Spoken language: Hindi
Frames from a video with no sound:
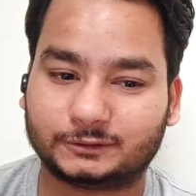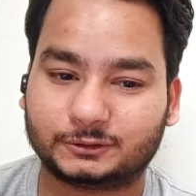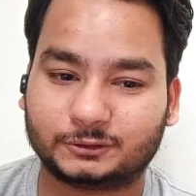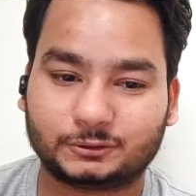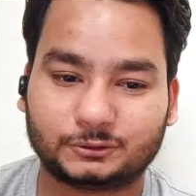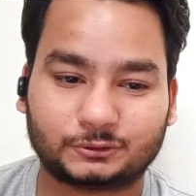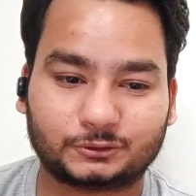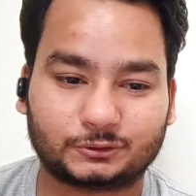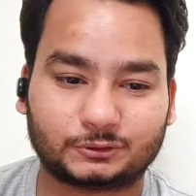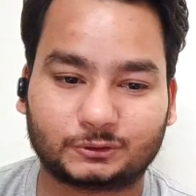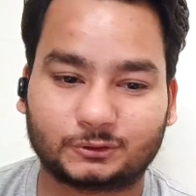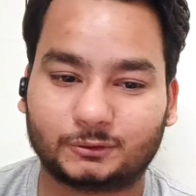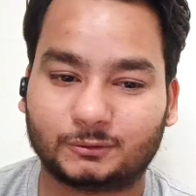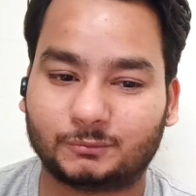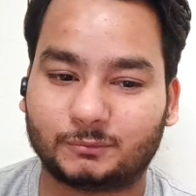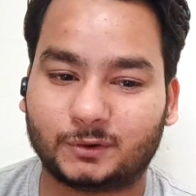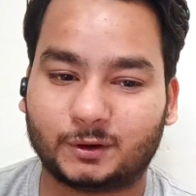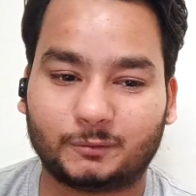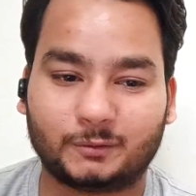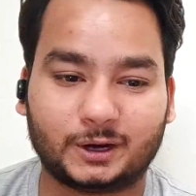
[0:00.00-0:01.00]
कुछ तो
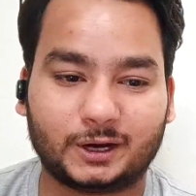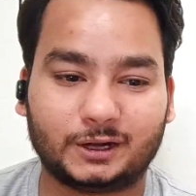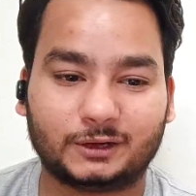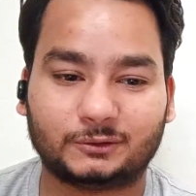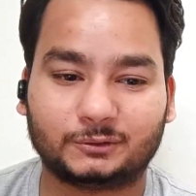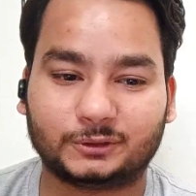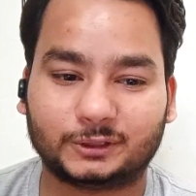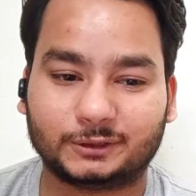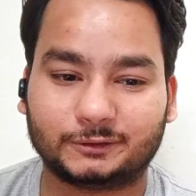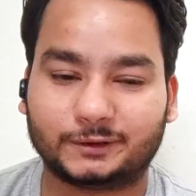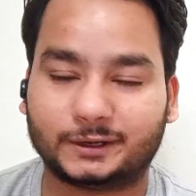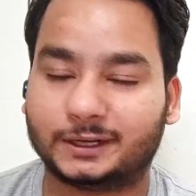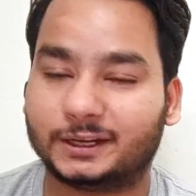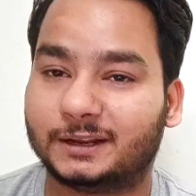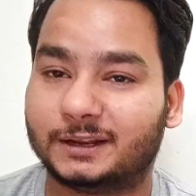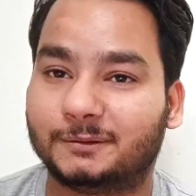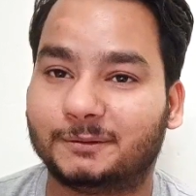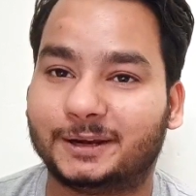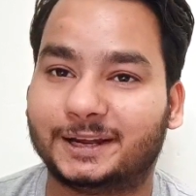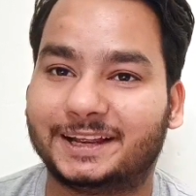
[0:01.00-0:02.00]
बवाल होने वाला
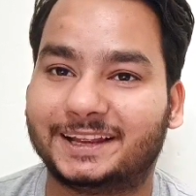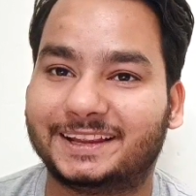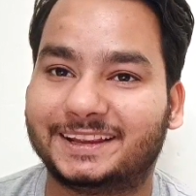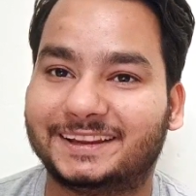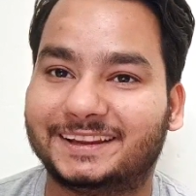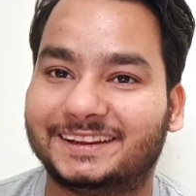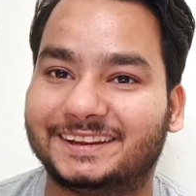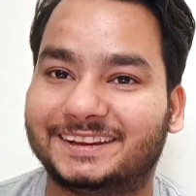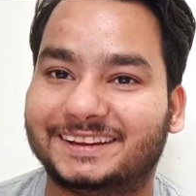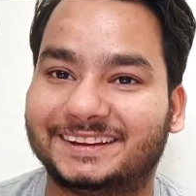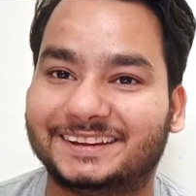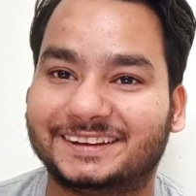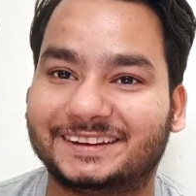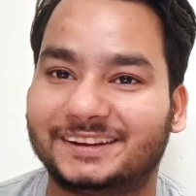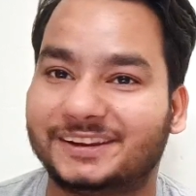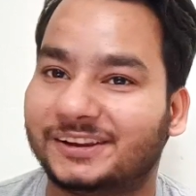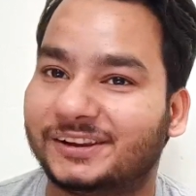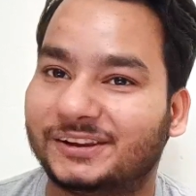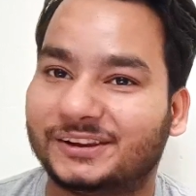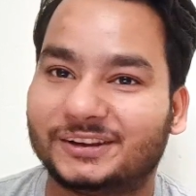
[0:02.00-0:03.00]
है भाई
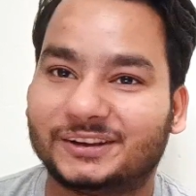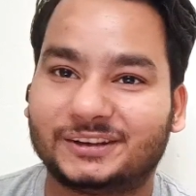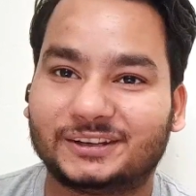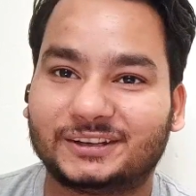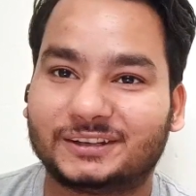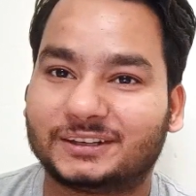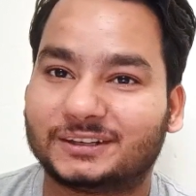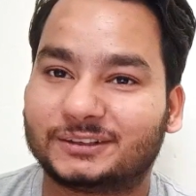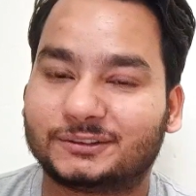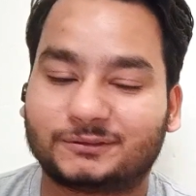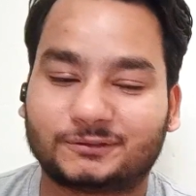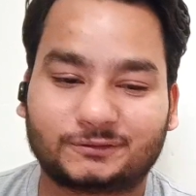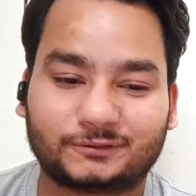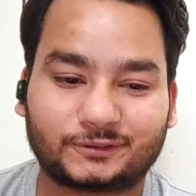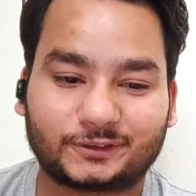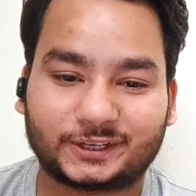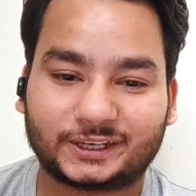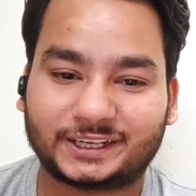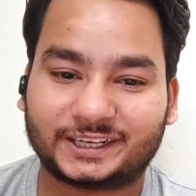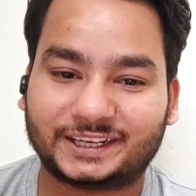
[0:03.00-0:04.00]

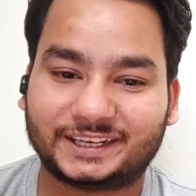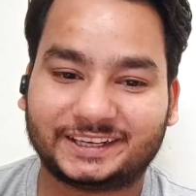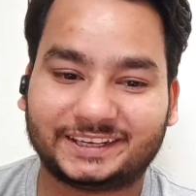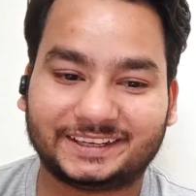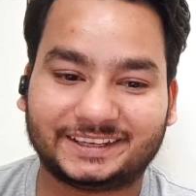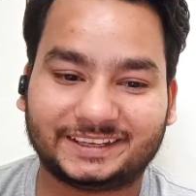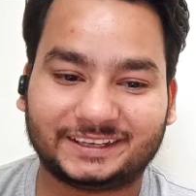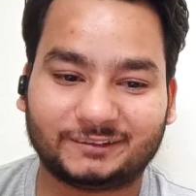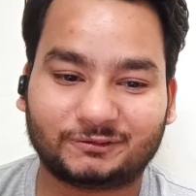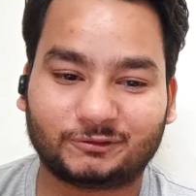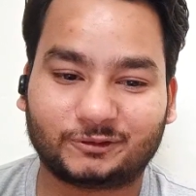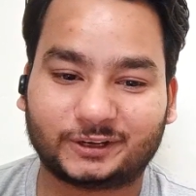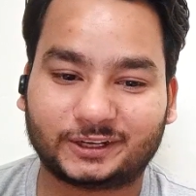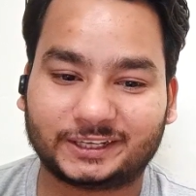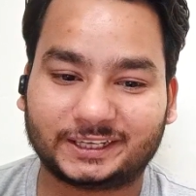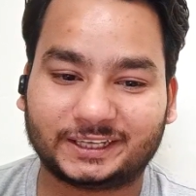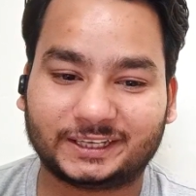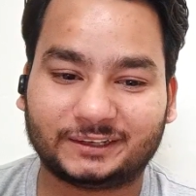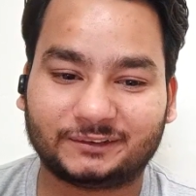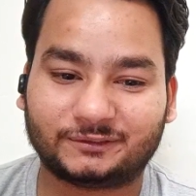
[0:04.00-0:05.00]
फ्रेडी
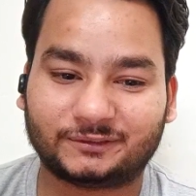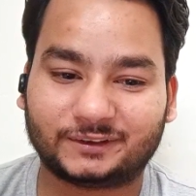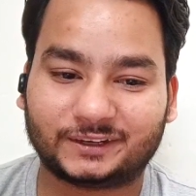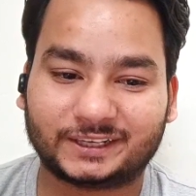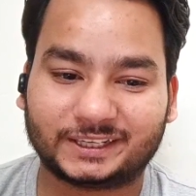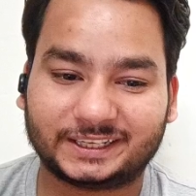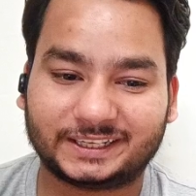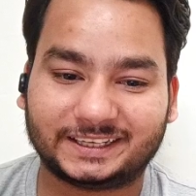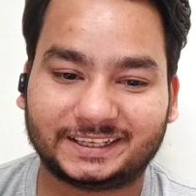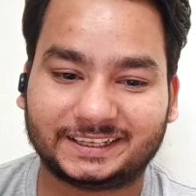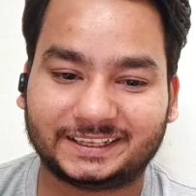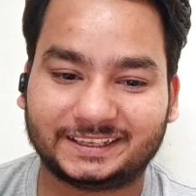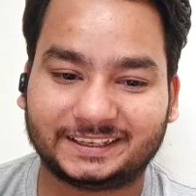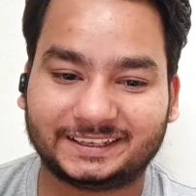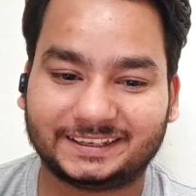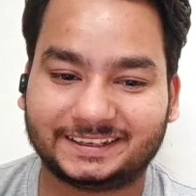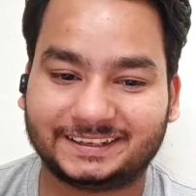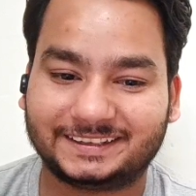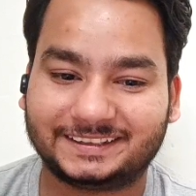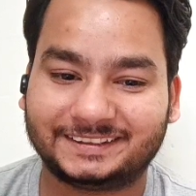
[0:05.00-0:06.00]
फ्रेडी
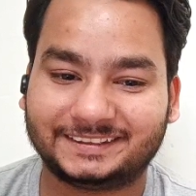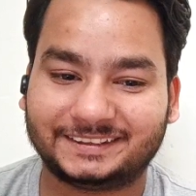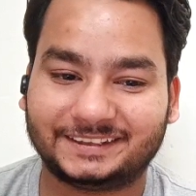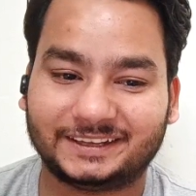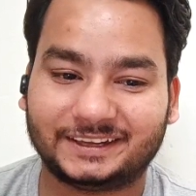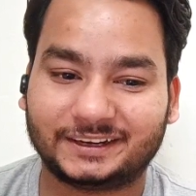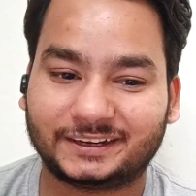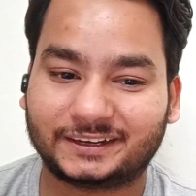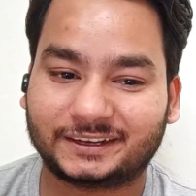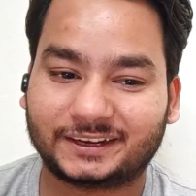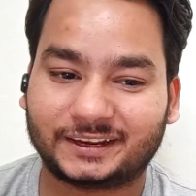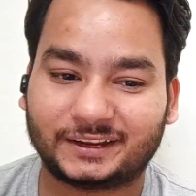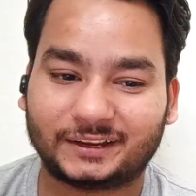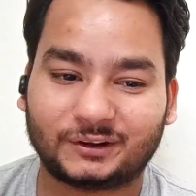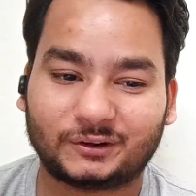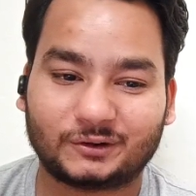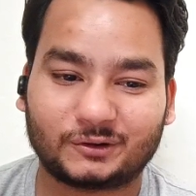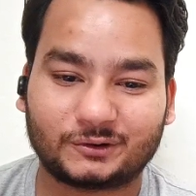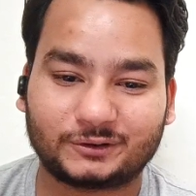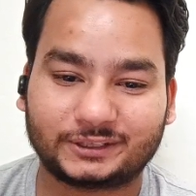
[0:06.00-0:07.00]
फ्रेडी देख के ही
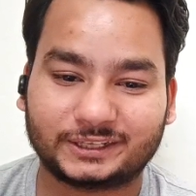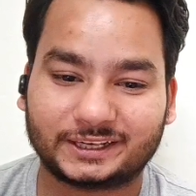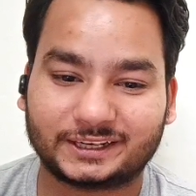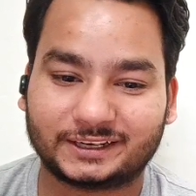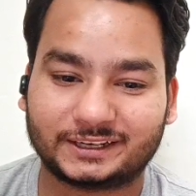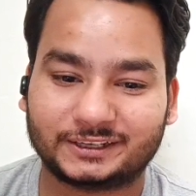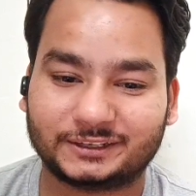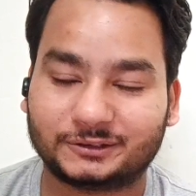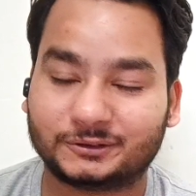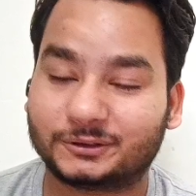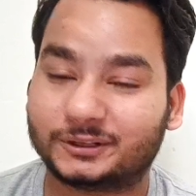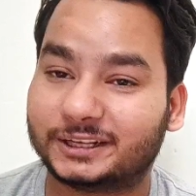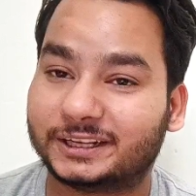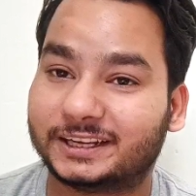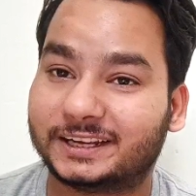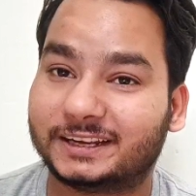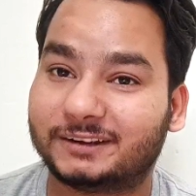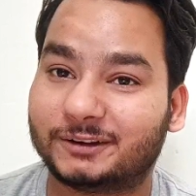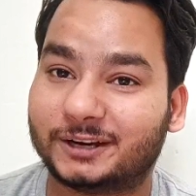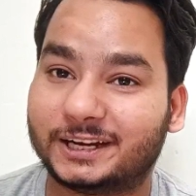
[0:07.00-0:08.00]
रोंगटे खड़े होते
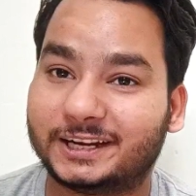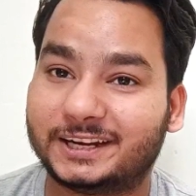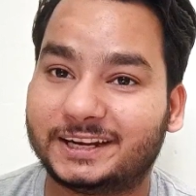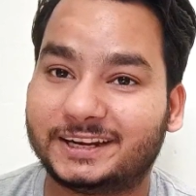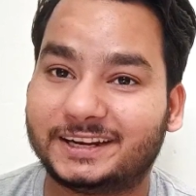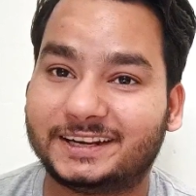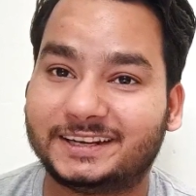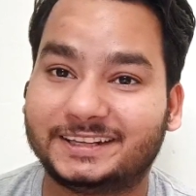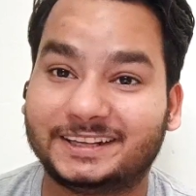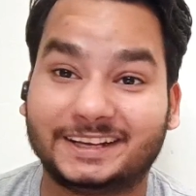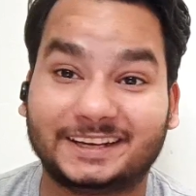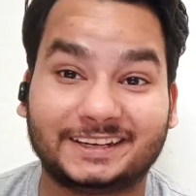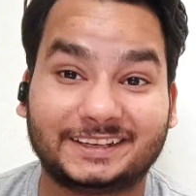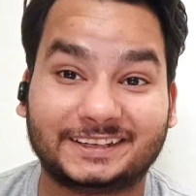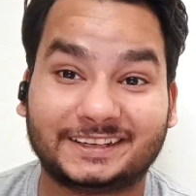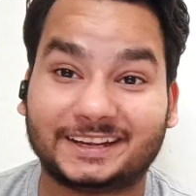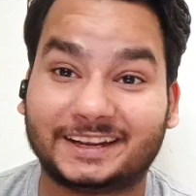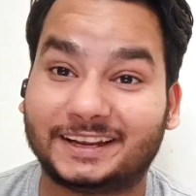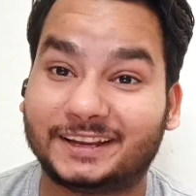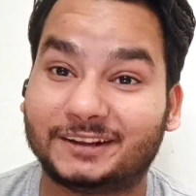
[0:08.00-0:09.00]
हैं भाई देख
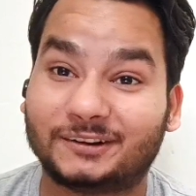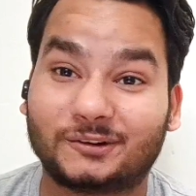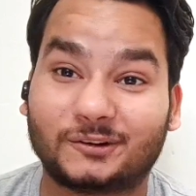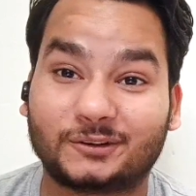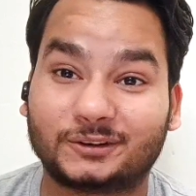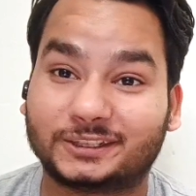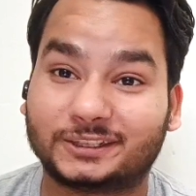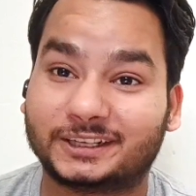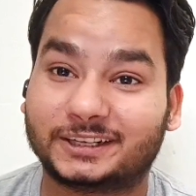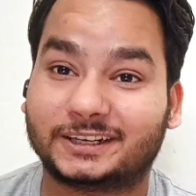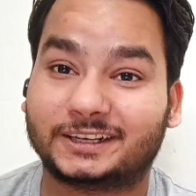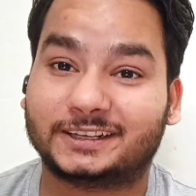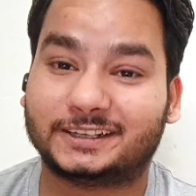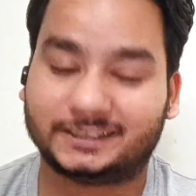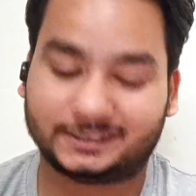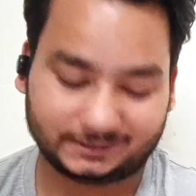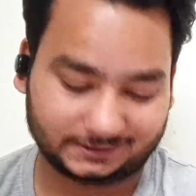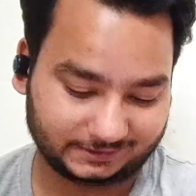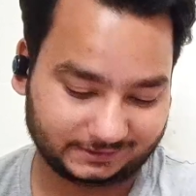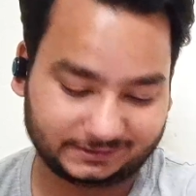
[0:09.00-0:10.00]
के ही रोंगटे
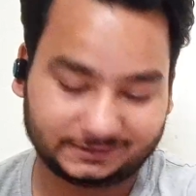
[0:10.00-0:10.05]
खड़े